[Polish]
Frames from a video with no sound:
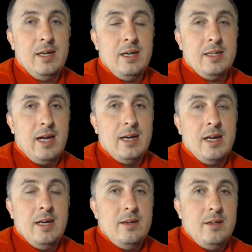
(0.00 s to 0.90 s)
Tak?
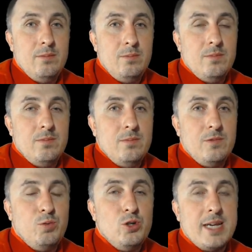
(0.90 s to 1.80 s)
Y, mm,
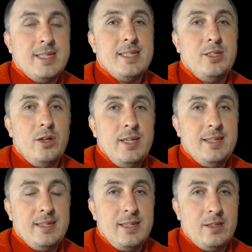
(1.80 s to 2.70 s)
współczesne strony
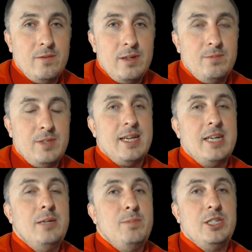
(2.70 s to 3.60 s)
internetowe w
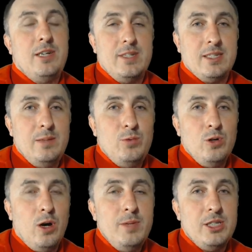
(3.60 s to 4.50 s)
zasadzie bez JavaScriptu
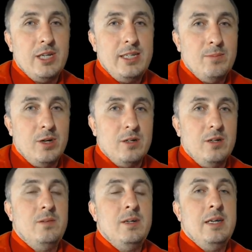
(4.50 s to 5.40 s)
obyć się nie
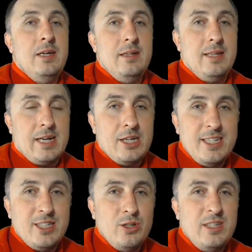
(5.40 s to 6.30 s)
mogą. Na każdej
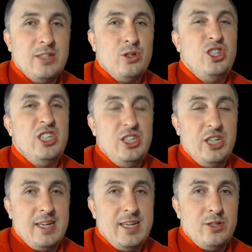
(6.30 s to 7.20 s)
stronie coś się
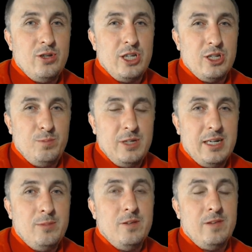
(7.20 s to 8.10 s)
dzieje, coś jest
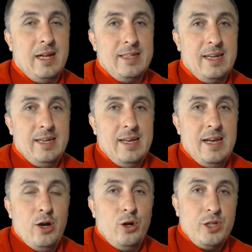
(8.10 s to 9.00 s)
oprogramowane.
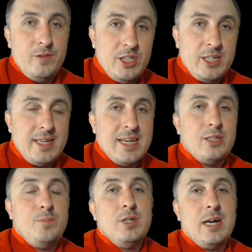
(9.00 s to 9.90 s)
Oczywiście nie jest
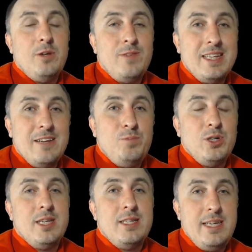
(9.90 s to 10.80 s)
to programowane w
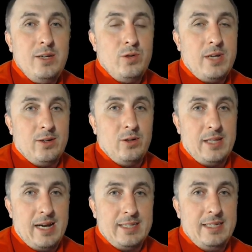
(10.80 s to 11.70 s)
procesingu jako
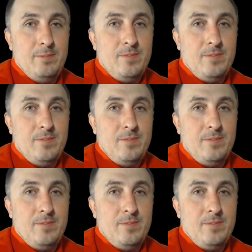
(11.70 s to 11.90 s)
takim,